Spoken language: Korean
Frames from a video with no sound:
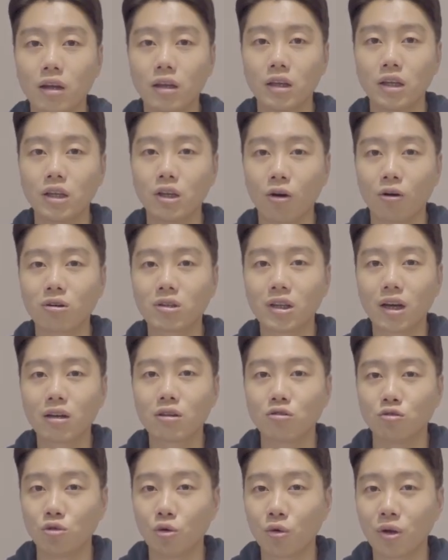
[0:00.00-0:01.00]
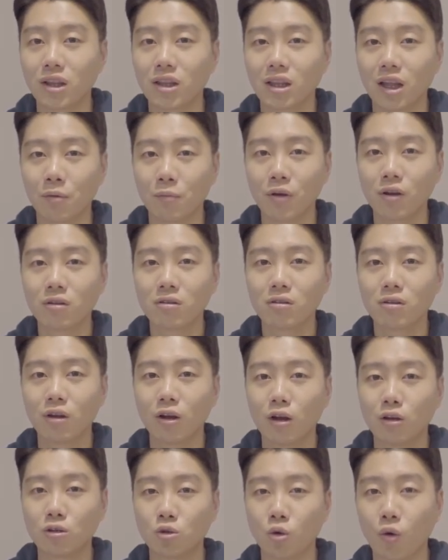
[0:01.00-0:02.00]
이 영상 유용했다면
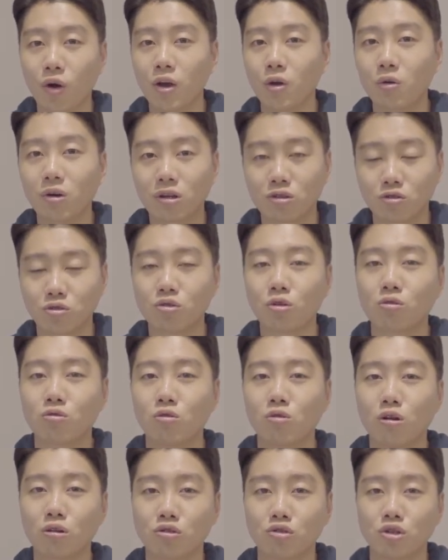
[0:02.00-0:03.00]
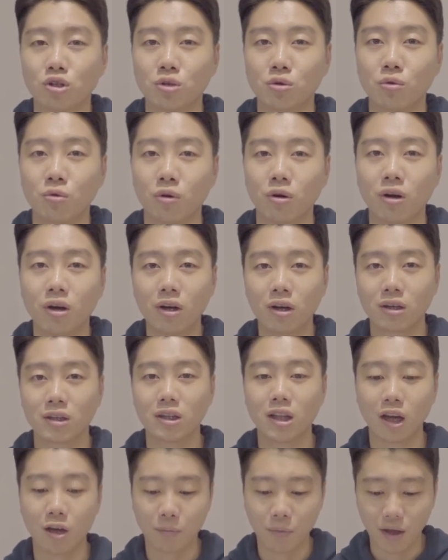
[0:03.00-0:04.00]
좋아요와 구독 눌러주시고 그
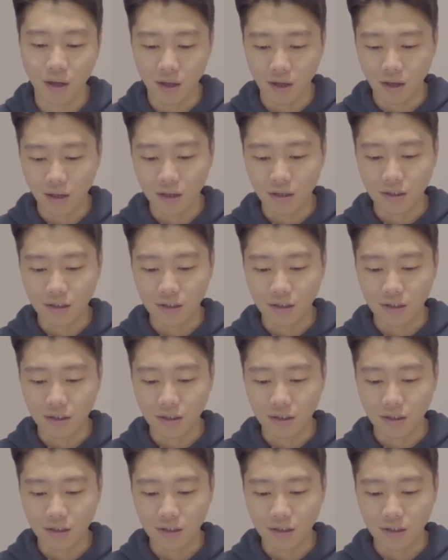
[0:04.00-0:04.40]
다음에